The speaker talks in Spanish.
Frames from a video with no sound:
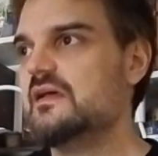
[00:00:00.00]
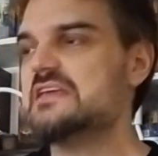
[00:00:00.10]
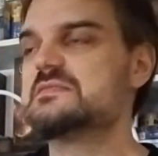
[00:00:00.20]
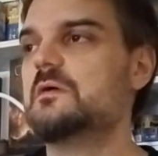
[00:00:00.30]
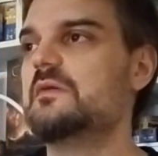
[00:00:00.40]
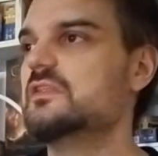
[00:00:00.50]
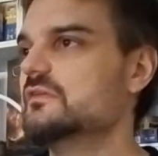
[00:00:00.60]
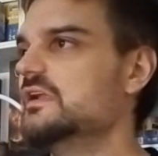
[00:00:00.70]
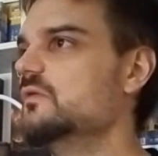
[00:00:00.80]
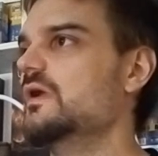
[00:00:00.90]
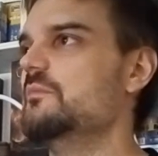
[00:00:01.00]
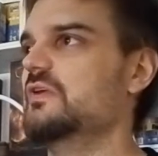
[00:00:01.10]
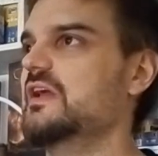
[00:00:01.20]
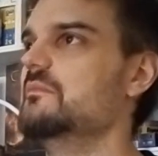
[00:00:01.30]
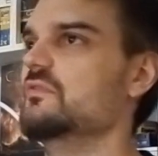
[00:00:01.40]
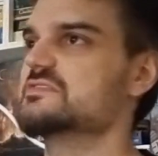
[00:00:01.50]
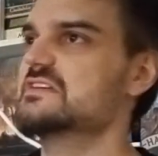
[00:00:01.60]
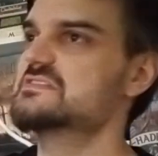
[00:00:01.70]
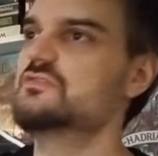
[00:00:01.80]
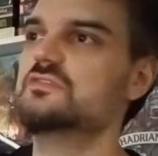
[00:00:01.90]
Ese momento en el cual, por ejemplo,
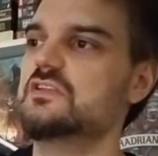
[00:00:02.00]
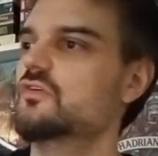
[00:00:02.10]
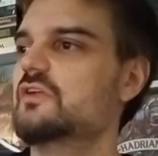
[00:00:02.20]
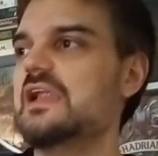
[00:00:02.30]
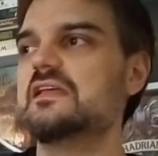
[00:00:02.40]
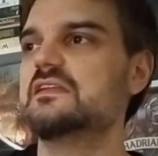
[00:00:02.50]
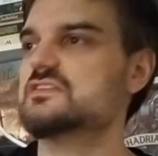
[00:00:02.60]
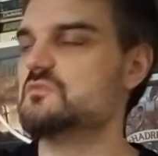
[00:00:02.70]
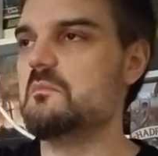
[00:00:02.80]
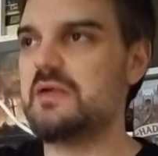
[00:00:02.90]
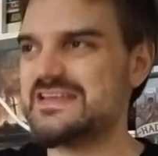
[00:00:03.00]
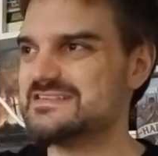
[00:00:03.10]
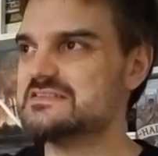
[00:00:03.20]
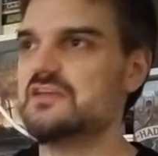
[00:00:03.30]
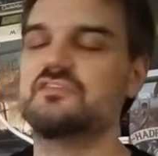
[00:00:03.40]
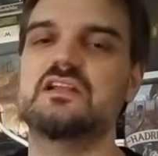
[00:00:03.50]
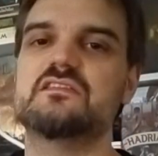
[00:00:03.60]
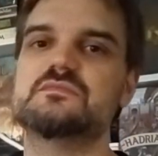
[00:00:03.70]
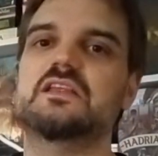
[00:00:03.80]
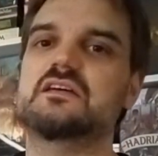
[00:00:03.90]
estás discutiendo con alguien que es un brasas y al final
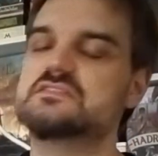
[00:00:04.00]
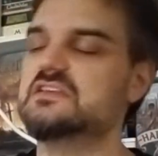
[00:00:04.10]
dices, mira,